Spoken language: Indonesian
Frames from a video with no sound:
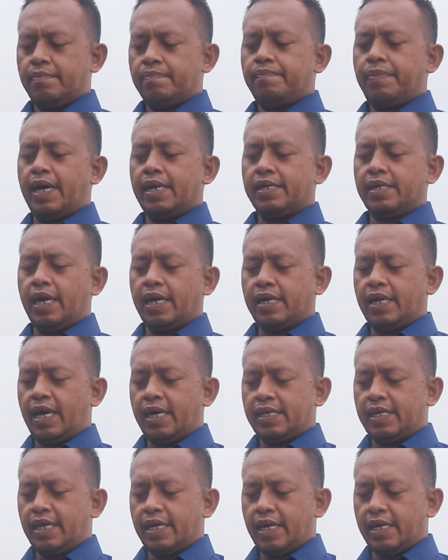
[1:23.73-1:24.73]

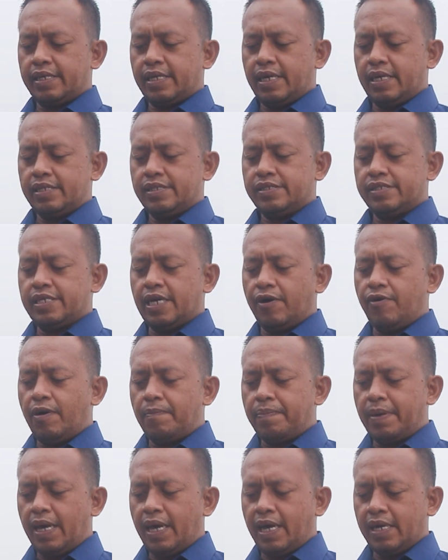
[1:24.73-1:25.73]
Pandanglah kiranya,
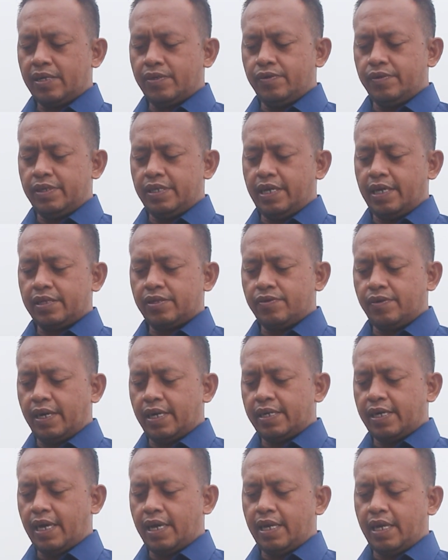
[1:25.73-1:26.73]
jawablah aku ya
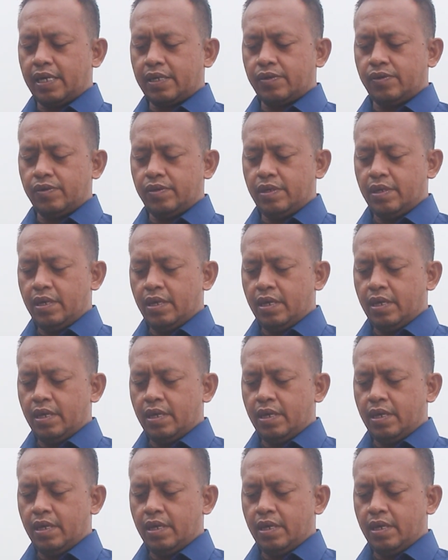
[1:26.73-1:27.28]
Tuhan Allahku.